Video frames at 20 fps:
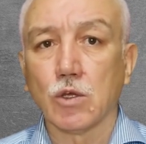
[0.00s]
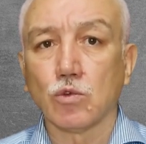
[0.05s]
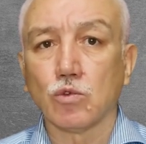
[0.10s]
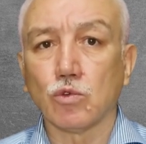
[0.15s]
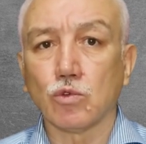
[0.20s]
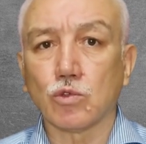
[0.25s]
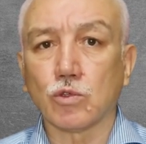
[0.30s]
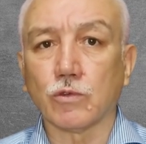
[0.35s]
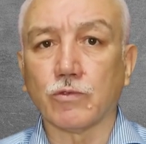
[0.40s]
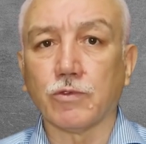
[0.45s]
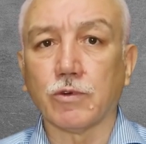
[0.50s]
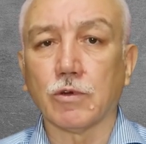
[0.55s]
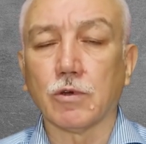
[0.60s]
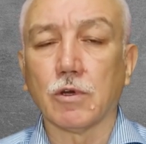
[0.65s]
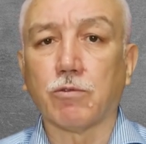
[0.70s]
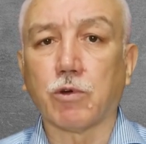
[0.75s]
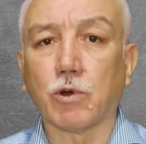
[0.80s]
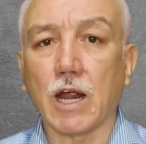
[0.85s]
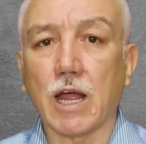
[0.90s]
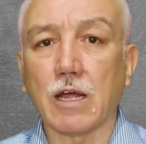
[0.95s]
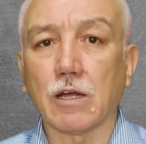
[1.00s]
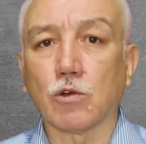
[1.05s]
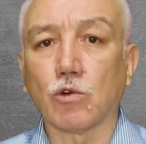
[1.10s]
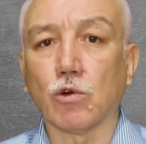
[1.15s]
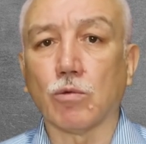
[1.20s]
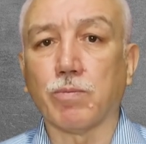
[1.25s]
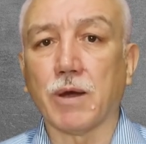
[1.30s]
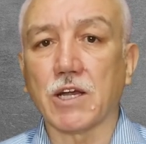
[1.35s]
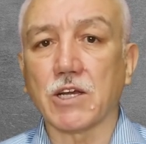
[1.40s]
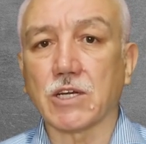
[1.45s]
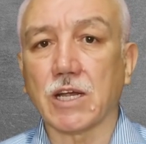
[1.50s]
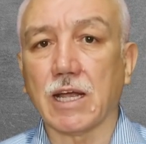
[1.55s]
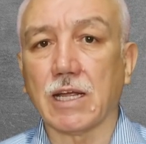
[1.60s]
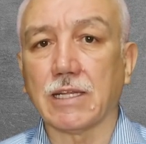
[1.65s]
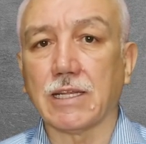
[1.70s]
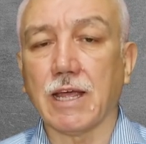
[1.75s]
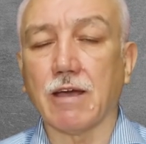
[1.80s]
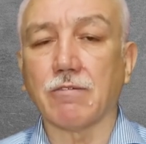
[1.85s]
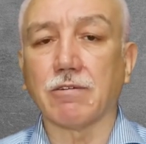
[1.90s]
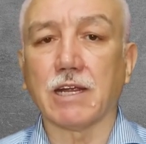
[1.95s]
Yusuf Franco
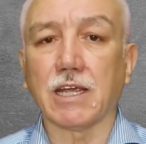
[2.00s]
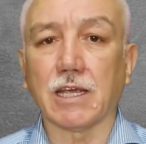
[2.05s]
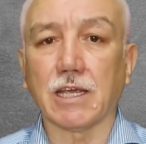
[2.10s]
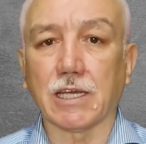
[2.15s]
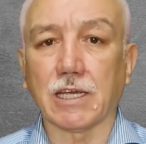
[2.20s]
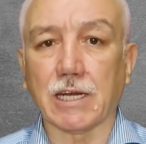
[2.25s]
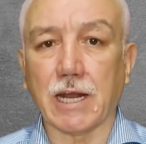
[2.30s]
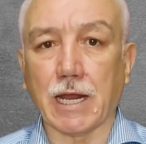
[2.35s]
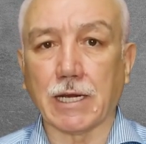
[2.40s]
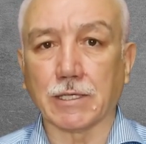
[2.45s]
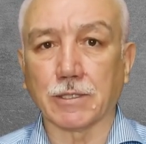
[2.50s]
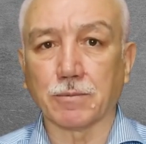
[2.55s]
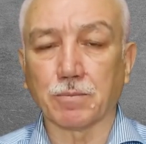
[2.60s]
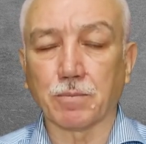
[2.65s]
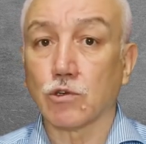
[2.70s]
Paşa devreye girer.